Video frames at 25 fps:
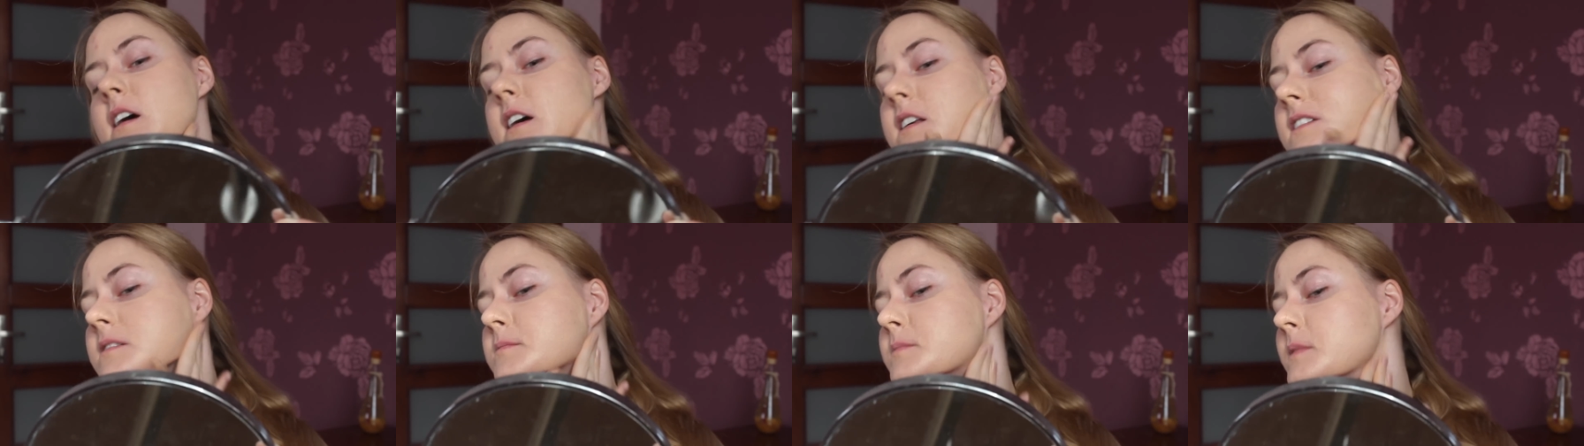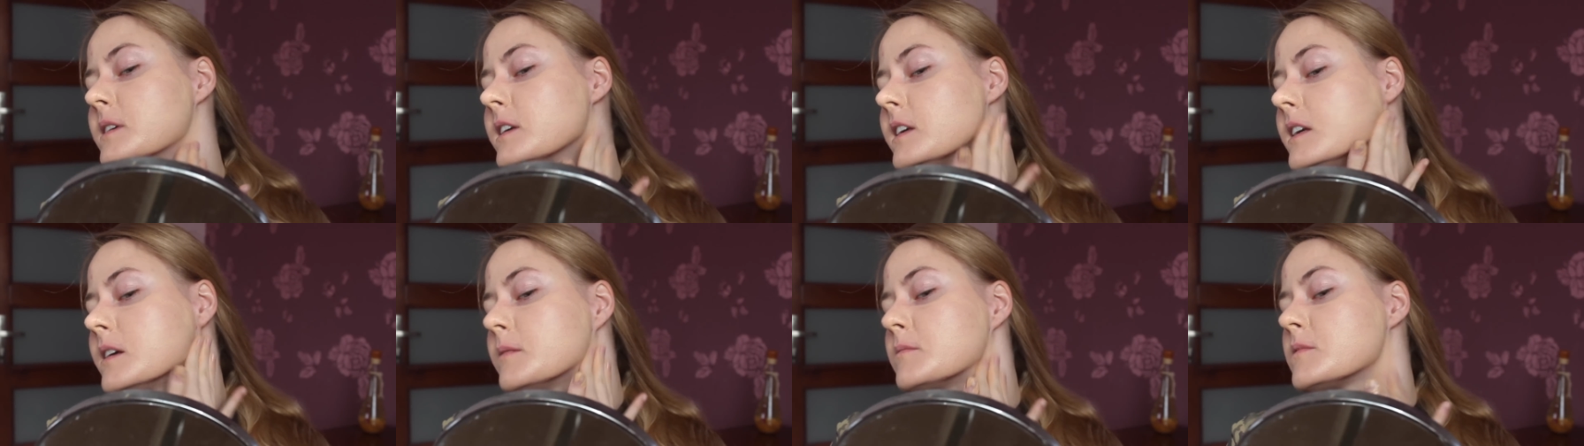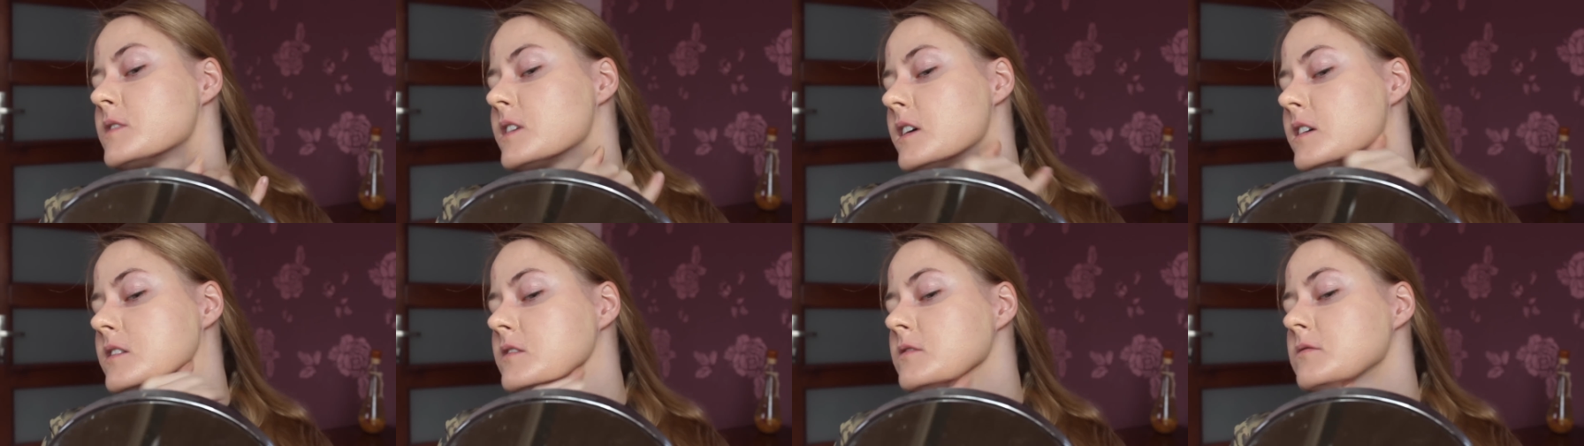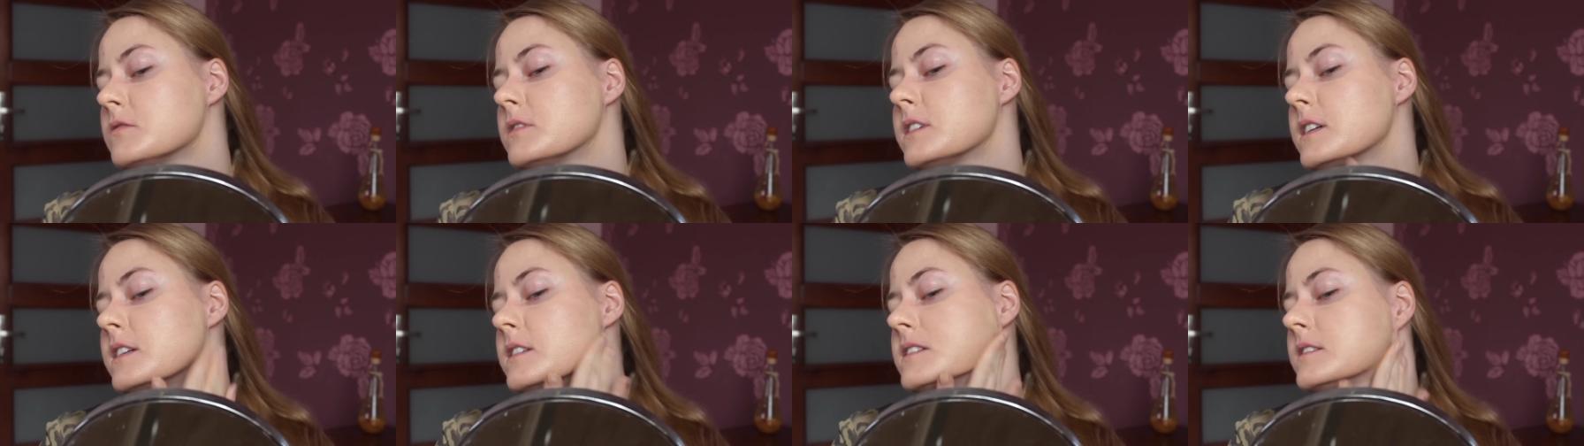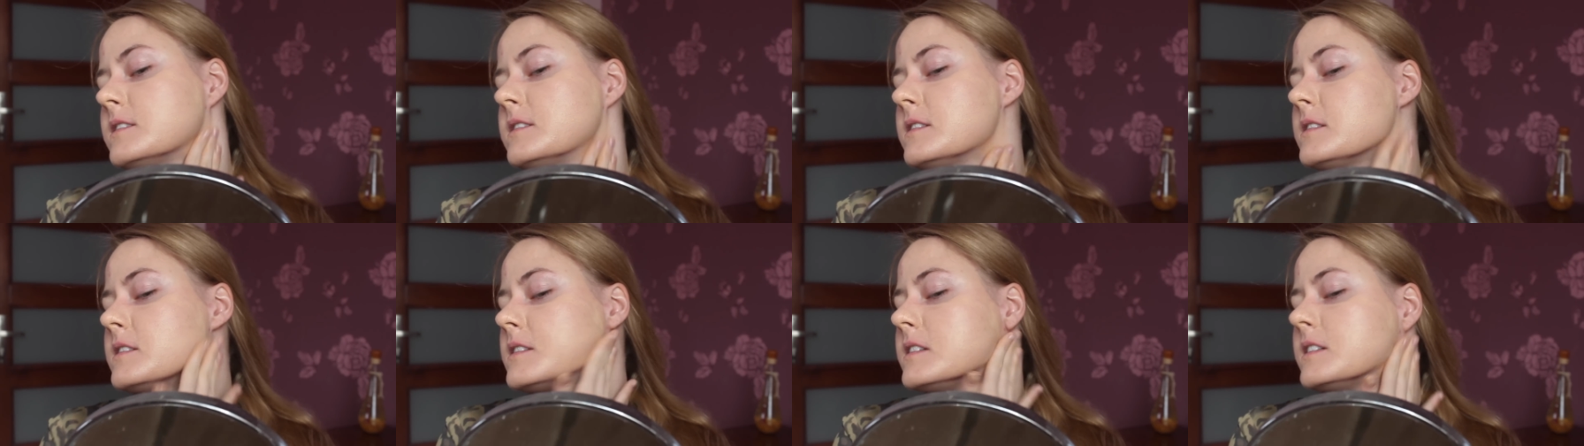a z biegiem czasu
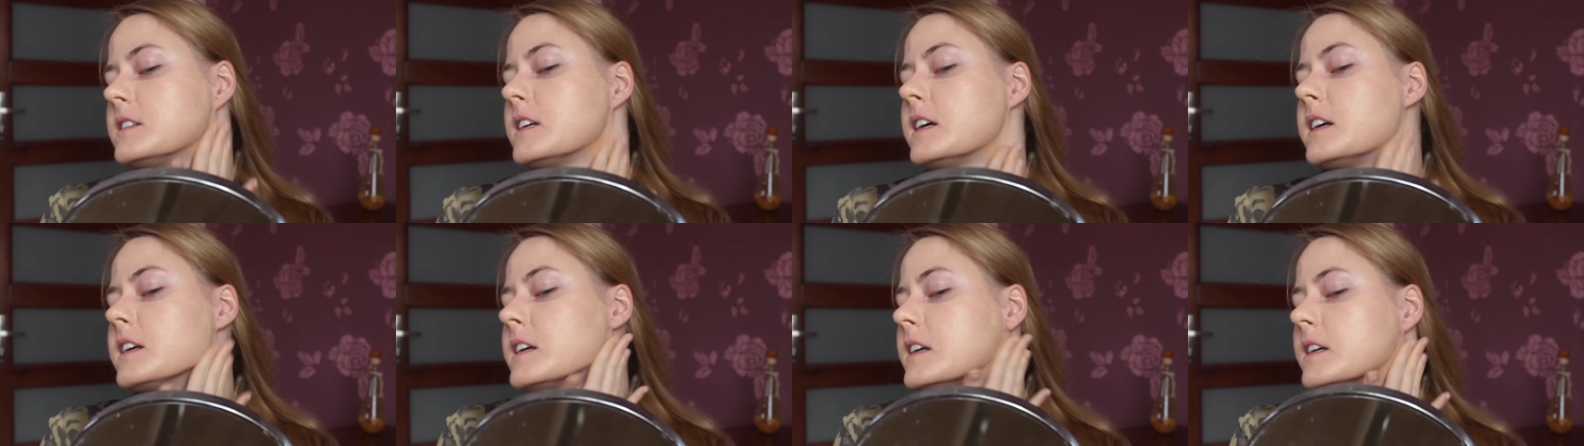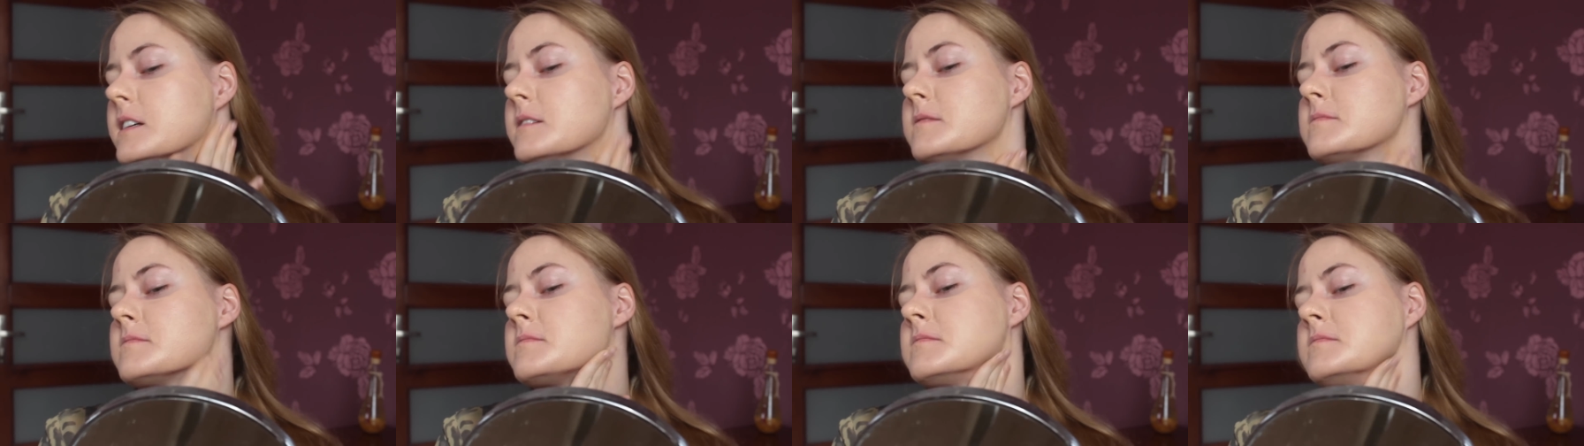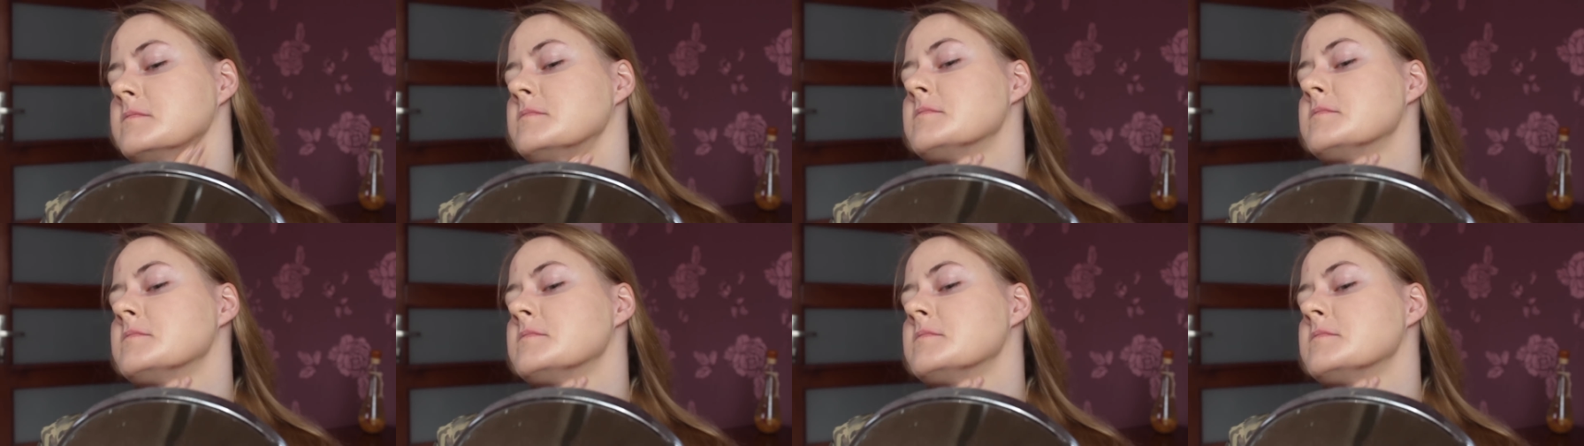gęstnieje.